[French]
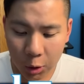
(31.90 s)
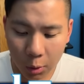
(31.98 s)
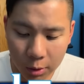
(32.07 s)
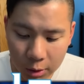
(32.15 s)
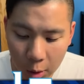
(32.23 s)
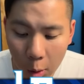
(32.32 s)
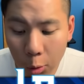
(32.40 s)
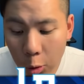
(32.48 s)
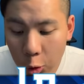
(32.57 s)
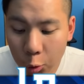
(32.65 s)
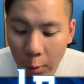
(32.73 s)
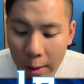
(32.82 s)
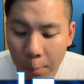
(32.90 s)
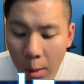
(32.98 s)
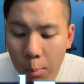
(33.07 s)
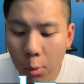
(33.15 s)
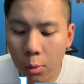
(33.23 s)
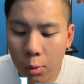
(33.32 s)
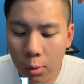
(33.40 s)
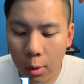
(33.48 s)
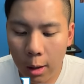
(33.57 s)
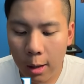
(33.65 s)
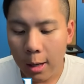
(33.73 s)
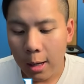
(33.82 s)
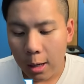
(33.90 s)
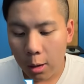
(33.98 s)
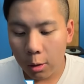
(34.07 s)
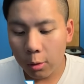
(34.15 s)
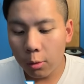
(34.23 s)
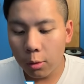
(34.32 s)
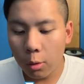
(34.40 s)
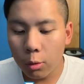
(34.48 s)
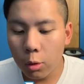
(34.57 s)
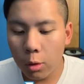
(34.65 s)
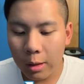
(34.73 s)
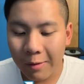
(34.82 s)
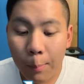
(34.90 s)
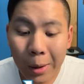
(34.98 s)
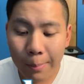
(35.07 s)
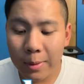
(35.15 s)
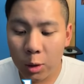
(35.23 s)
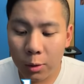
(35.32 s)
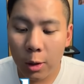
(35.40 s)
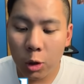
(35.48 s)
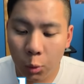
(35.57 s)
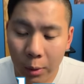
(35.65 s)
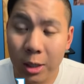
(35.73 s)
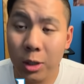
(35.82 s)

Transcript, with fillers: chose qu'on ne jouait pas beaucoup, qu'on n'avait pas l'habitude de jouer